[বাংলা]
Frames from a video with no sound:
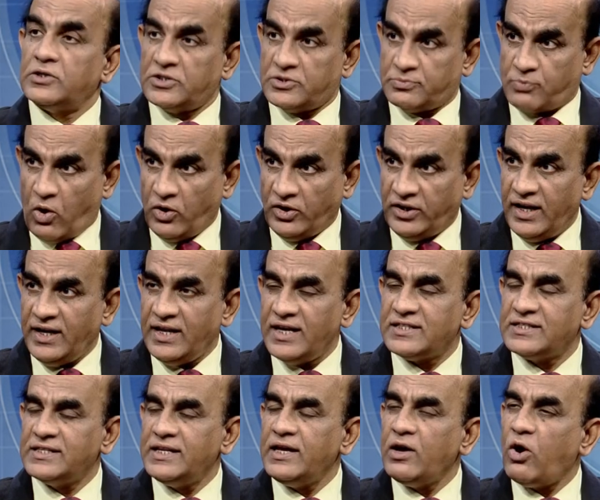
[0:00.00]

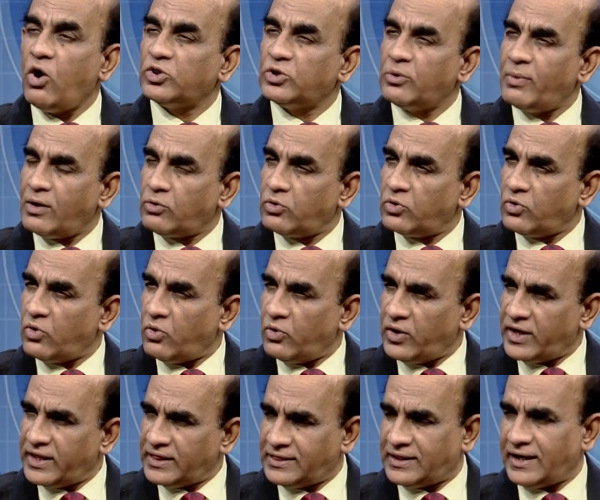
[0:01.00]
স্পন্টেনিয়াসলি অথবা কোনো কোনো
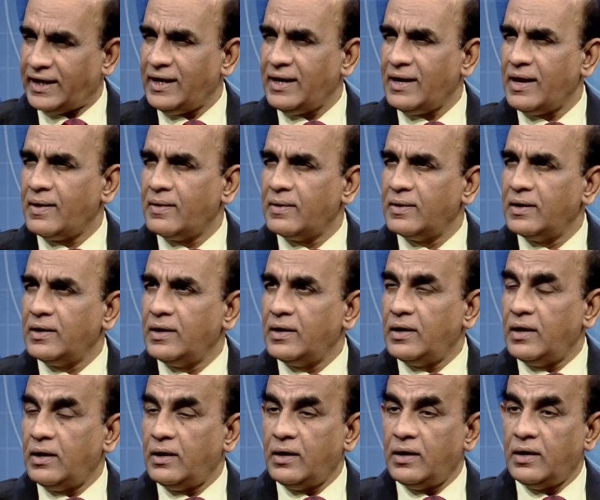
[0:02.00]
ক্ষেত্রে
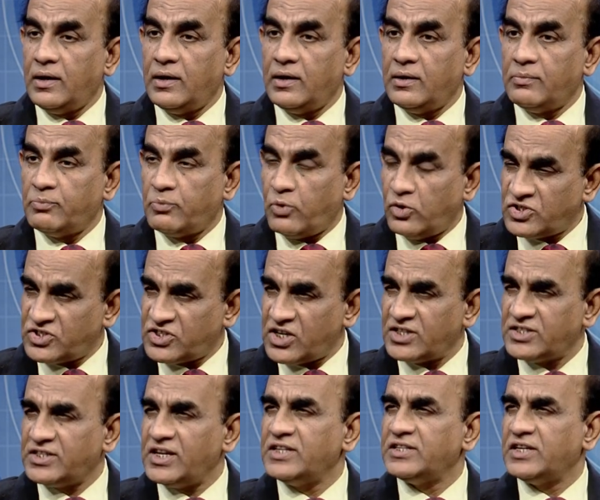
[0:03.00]
পোস্টার
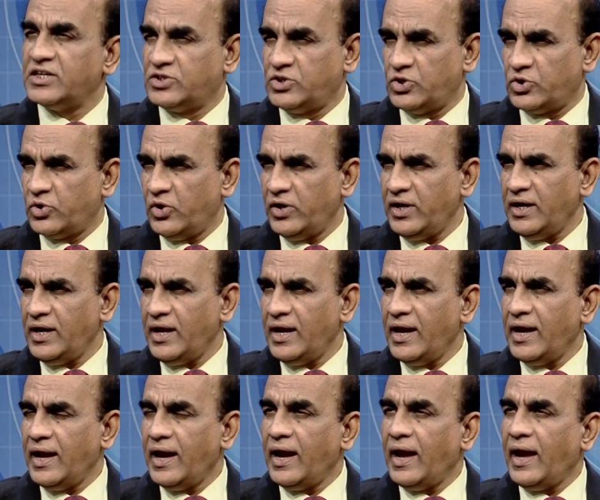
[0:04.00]
চেঞ্জের জন্যই
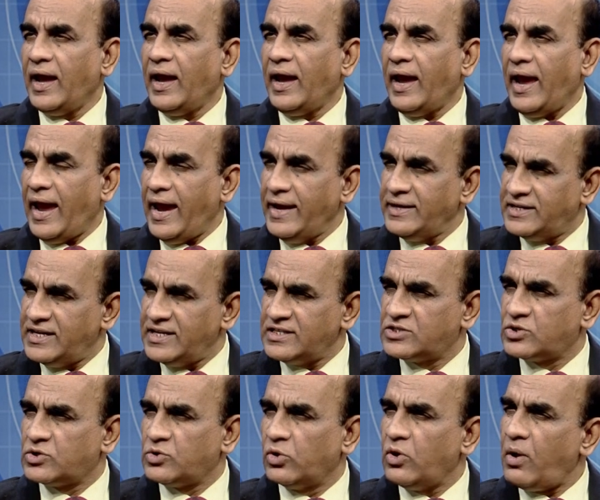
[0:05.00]
এই
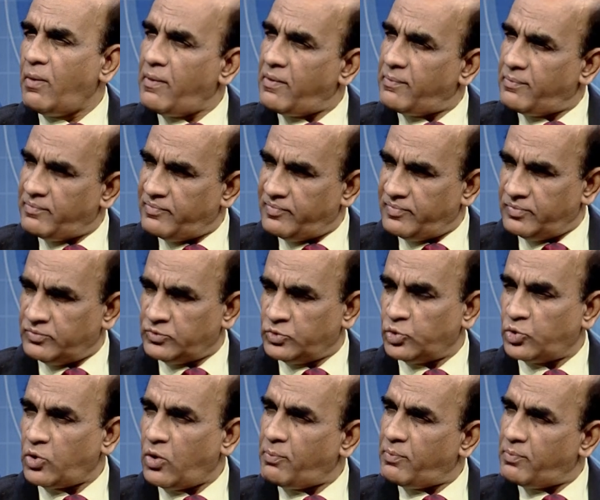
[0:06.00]
ডিস্কগুলো
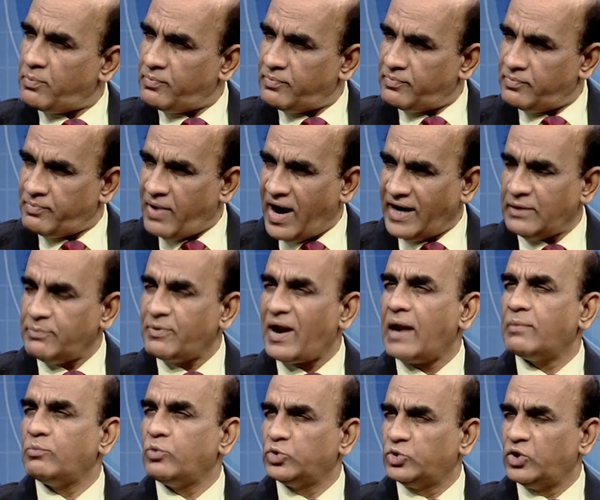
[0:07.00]
দুটো
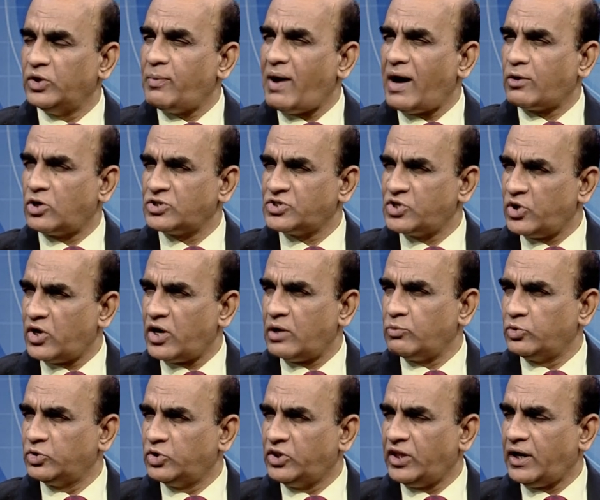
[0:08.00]
ভাটিব্রার মধ্যে বা কশরিকার
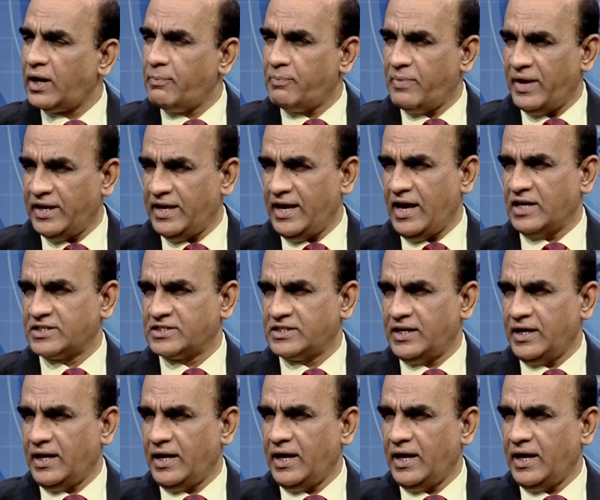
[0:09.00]
মধ্যে থেকে বেরিয়ে আসে